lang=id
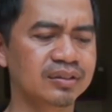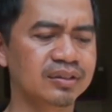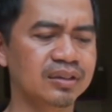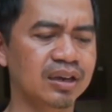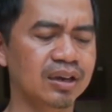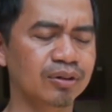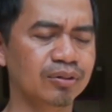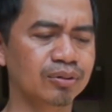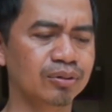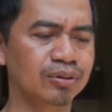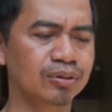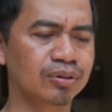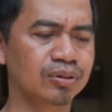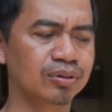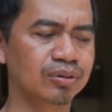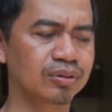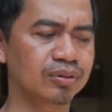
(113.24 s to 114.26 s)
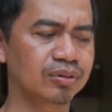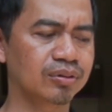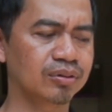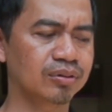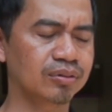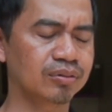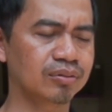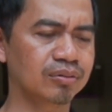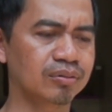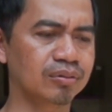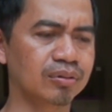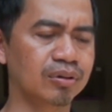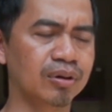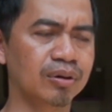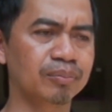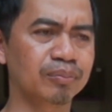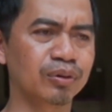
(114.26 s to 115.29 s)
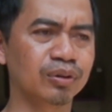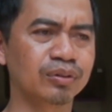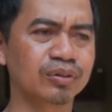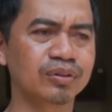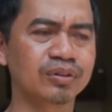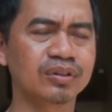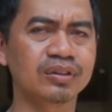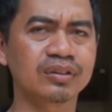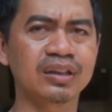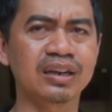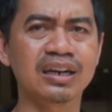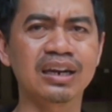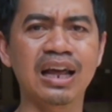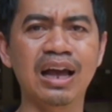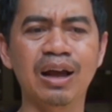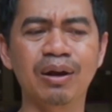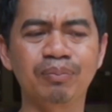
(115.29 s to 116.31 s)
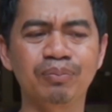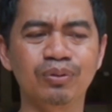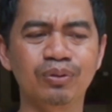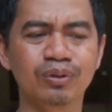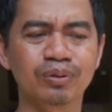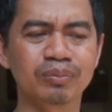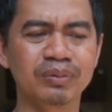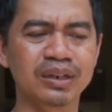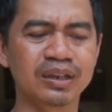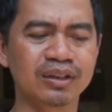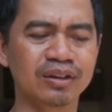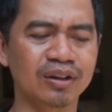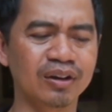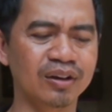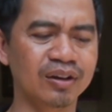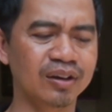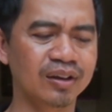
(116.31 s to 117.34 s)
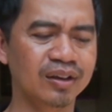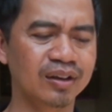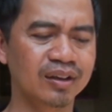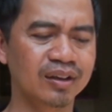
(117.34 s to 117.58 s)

Sejauh kula pun ternak burung menika